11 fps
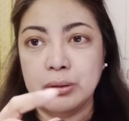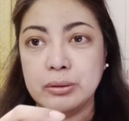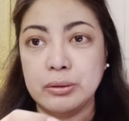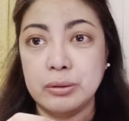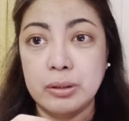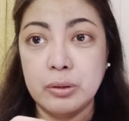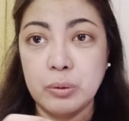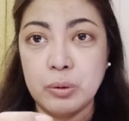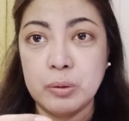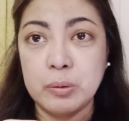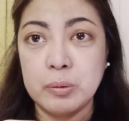So, dito
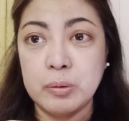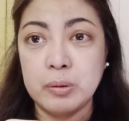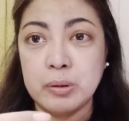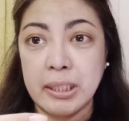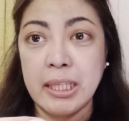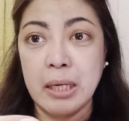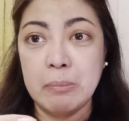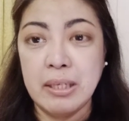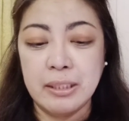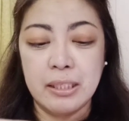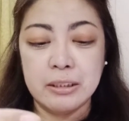ko
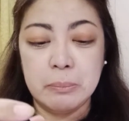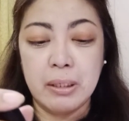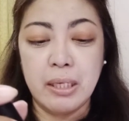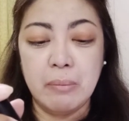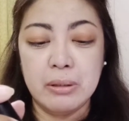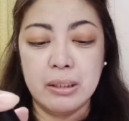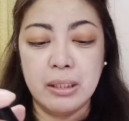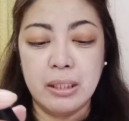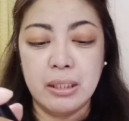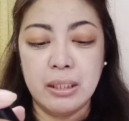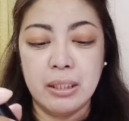kinakabahan talaga sa paggamit ng
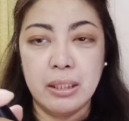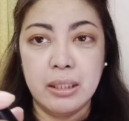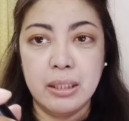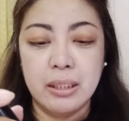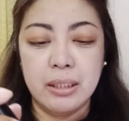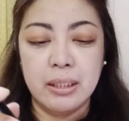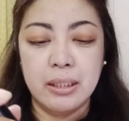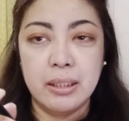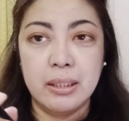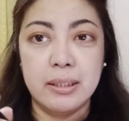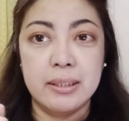
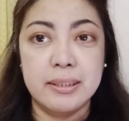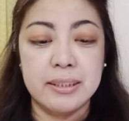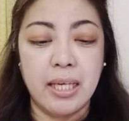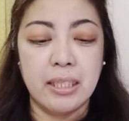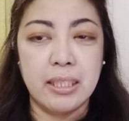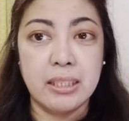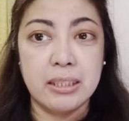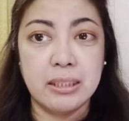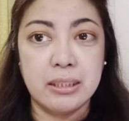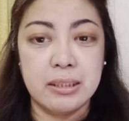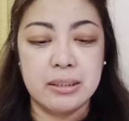sa ating
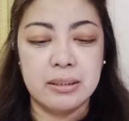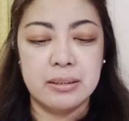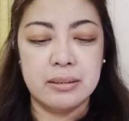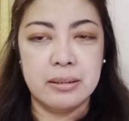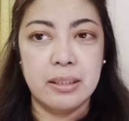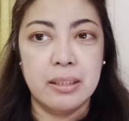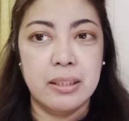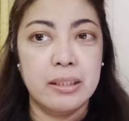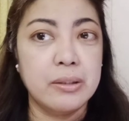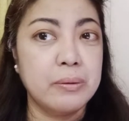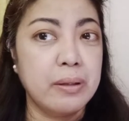cheeks.
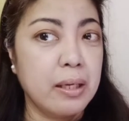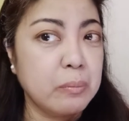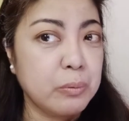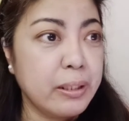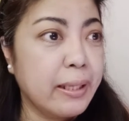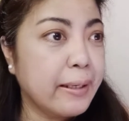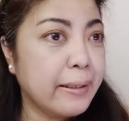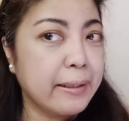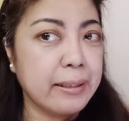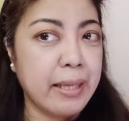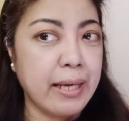Hindi ko alam kung ilang
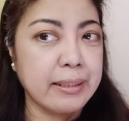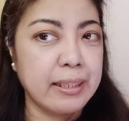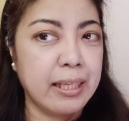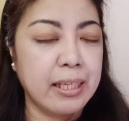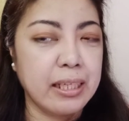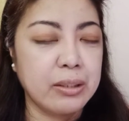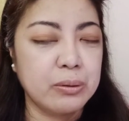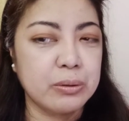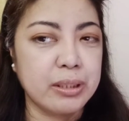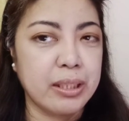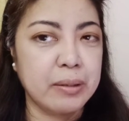data ilalagay ko.
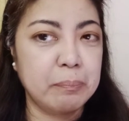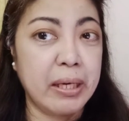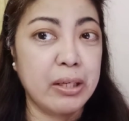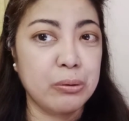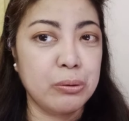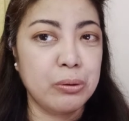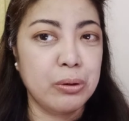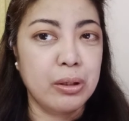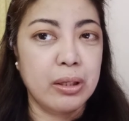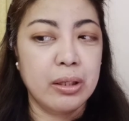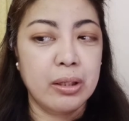Kasi, pero,
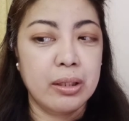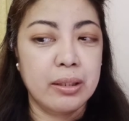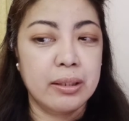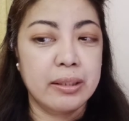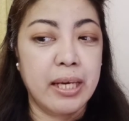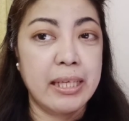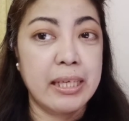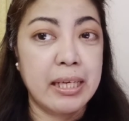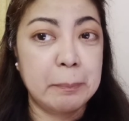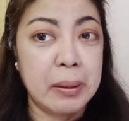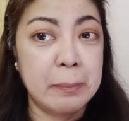dahil
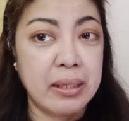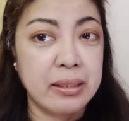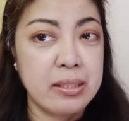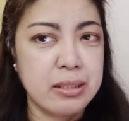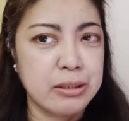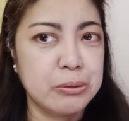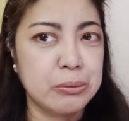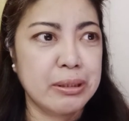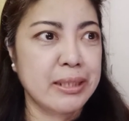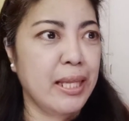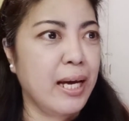nga pigmented siya, siguro
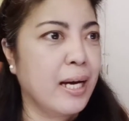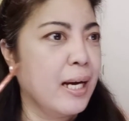isa lang.